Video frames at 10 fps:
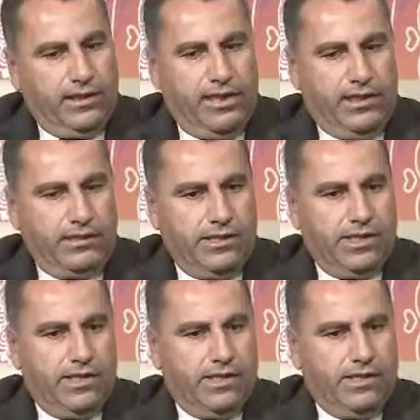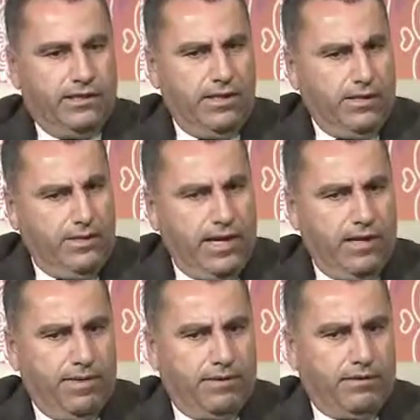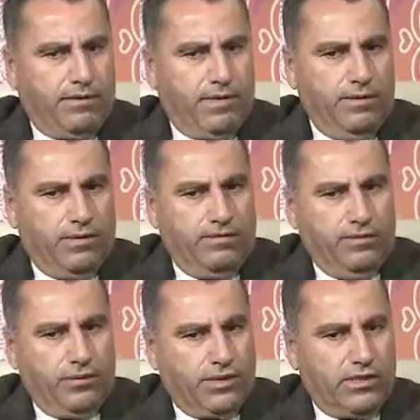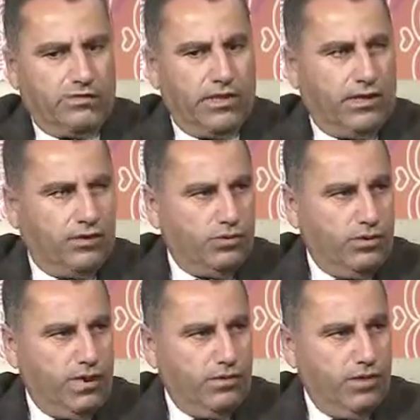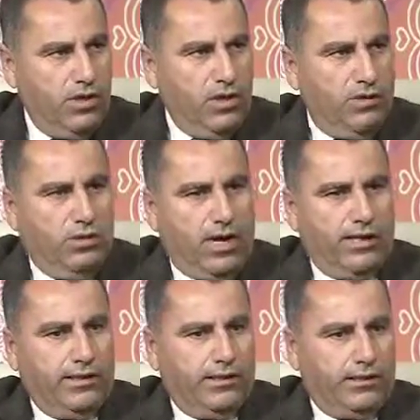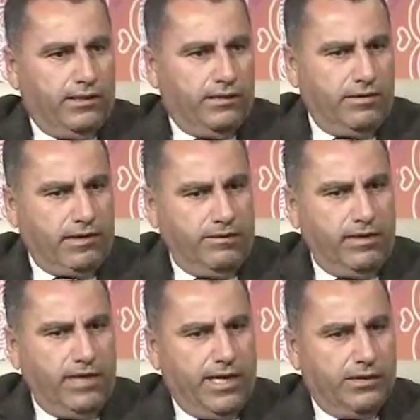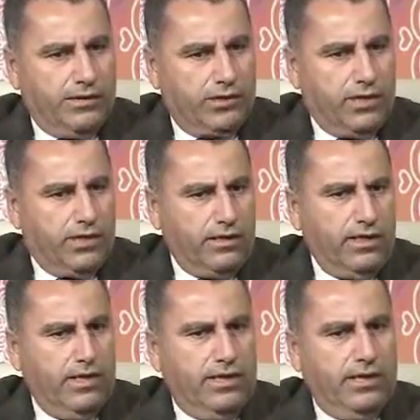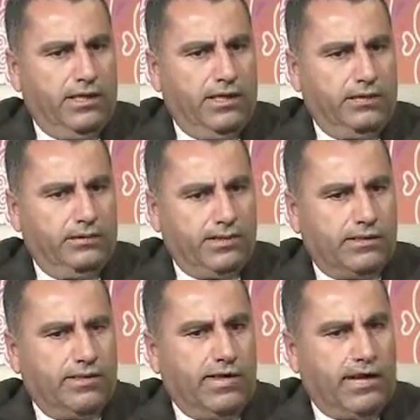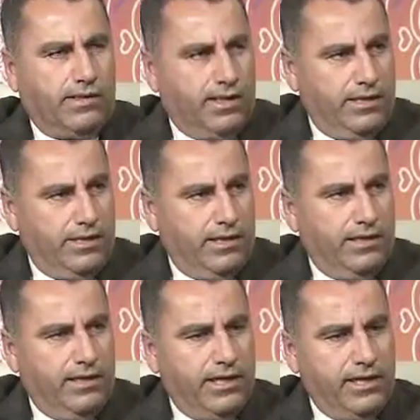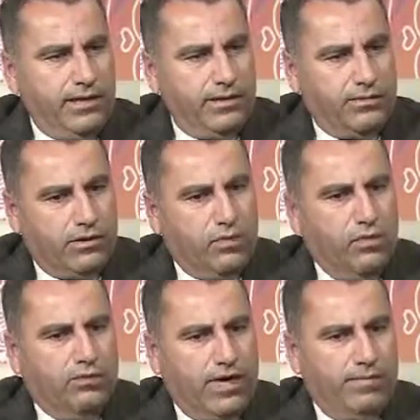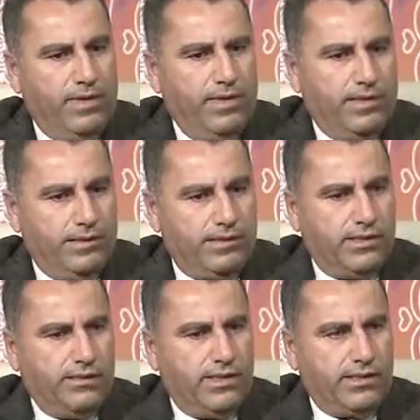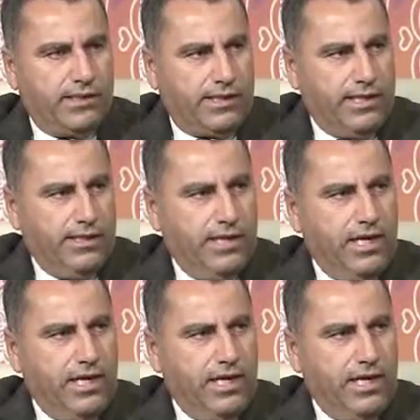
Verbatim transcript: اللجنة ذهبت تقريبا في منتصف شهر شباط وعادت آه، قبل نهاية الشهر آه، استطاعت أن آه، تقوم في عملية استئجار السكن